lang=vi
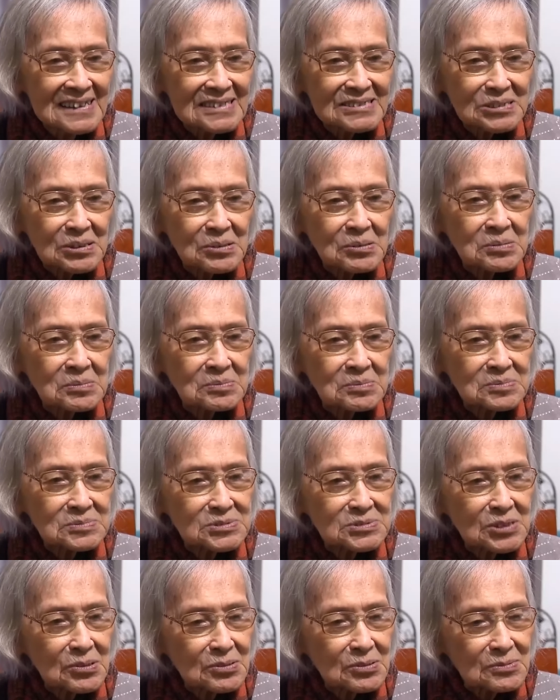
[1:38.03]
trùng
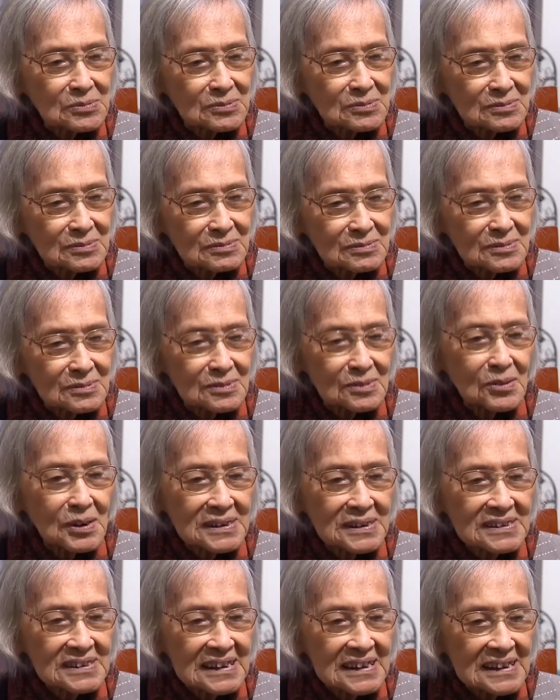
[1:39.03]
trùng
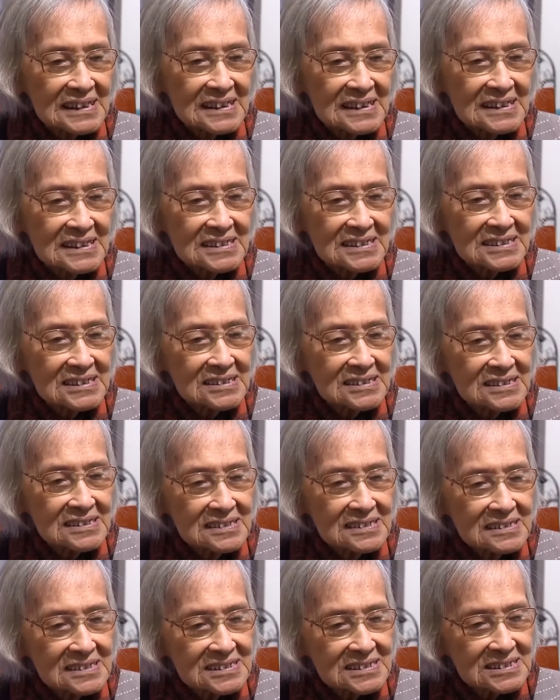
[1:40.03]
quân đi
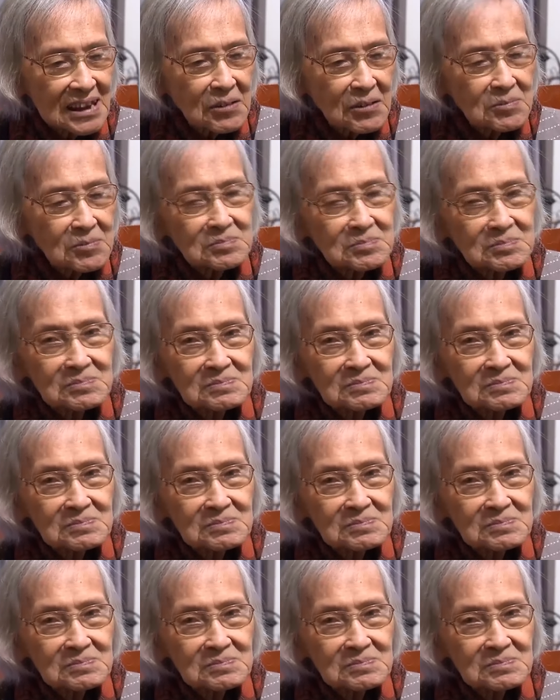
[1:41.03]
như sông